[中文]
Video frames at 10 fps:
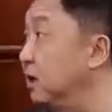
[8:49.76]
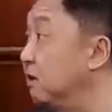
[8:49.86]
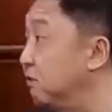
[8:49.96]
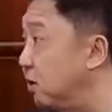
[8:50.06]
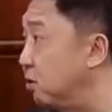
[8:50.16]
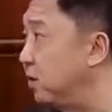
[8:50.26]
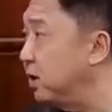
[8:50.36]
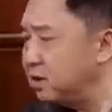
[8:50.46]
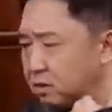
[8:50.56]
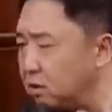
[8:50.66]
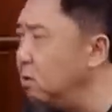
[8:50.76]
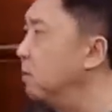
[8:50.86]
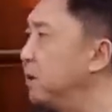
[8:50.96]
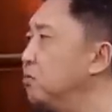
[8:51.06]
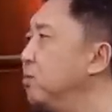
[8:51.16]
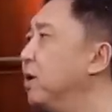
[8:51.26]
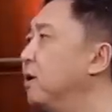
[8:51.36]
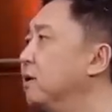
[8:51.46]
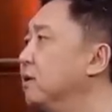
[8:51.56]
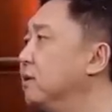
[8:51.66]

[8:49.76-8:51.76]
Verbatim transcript: 给你的反馈，这是特别主要的。